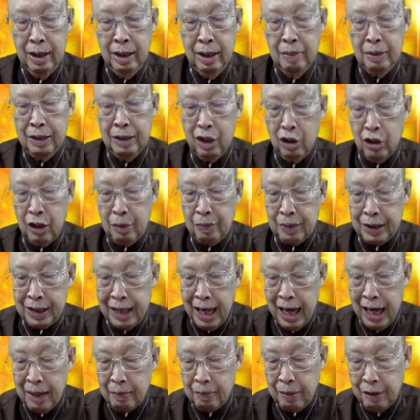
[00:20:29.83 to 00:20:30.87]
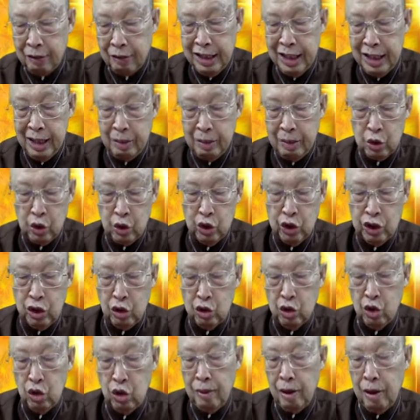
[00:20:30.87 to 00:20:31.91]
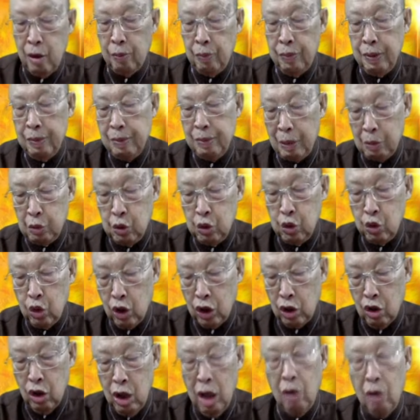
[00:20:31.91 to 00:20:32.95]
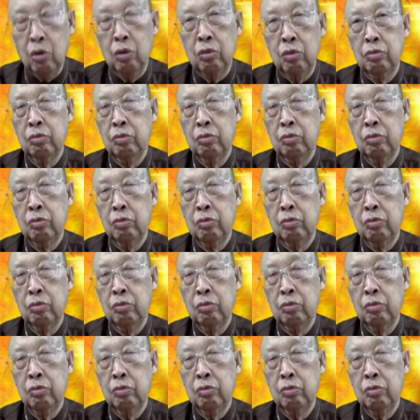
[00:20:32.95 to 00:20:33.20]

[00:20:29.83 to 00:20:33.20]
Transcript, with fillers: พระเจ้า ได้ประทาน พระวิญญาณบุุดเจ้าอยู่น้ำเขาเป็นพระผู้สวยของเฮา